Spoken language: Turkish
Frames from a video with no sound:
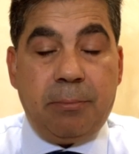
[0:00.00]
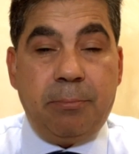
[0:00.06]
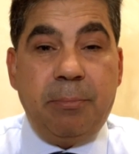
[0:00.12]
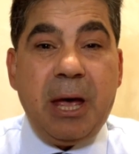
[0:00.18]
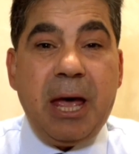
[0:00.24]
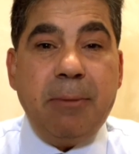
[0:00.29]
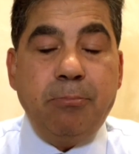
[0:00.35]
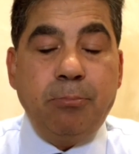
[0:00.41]

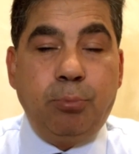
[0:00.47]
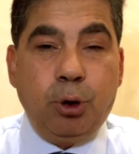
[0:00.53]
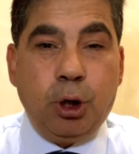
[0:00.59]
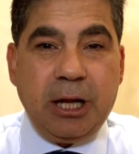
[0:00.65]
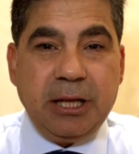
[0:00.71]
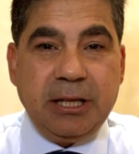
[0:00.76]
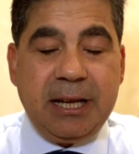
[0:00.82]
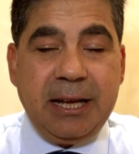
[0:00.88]
Ben
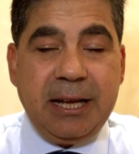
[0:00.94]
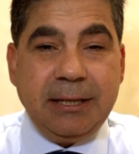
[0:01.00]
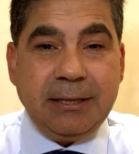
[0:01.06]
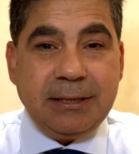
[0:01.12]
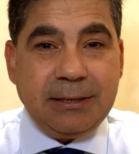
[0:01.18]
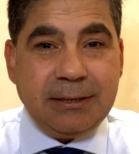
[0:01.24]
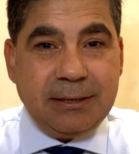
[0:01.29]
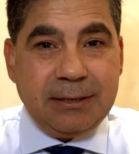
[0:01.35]
burada
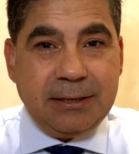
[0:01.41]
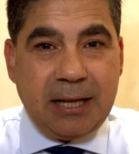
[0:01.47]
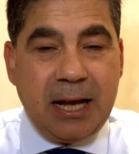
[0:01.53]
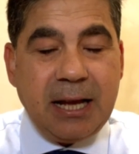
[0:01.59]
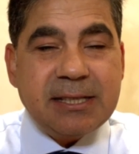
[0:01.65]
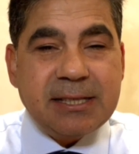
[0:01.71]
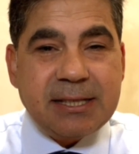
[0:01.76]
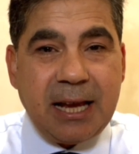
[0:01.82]

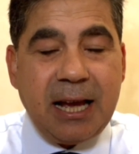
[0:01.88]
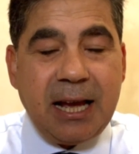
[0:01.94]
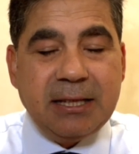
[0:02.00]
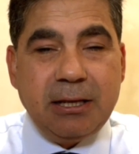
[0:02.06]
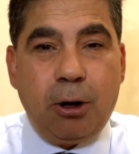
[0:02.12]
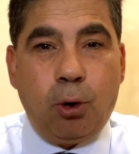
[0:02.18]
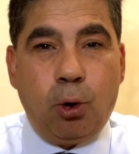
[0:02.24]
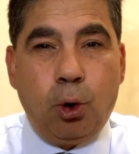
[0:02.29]
daha
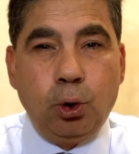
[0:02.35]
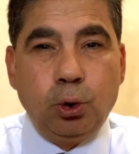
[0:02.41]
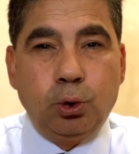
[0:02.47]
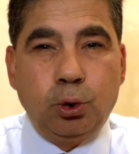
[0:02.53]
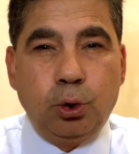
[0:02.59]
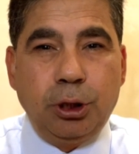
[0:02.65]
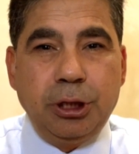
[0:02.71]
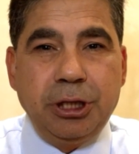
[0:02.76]
sade
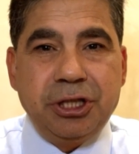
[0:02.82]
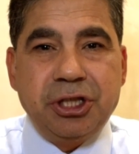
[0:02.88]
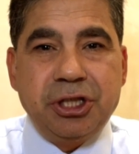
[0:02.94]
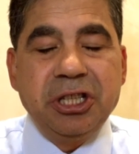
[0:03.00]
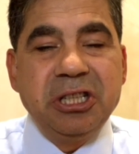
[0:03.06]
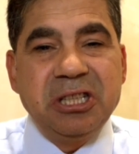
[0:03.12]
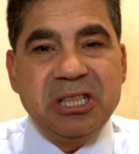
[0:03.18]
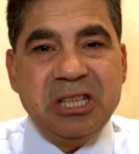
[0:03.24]
olduğu
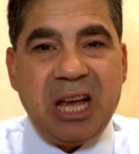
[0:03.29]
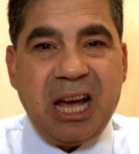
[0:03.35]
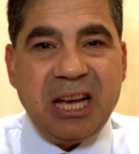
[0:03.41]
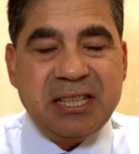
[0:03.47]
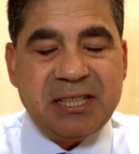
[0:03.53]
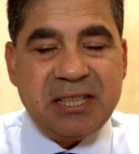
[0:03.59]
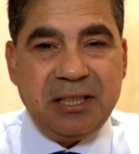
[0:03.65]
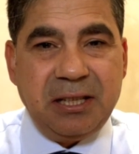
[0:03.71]
için
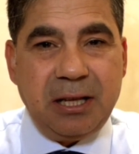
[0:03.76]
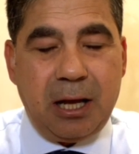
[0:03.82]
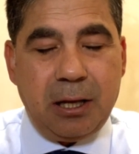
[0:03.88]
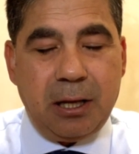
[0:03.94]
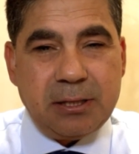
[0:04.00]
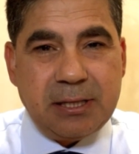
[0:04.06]
Zaksın,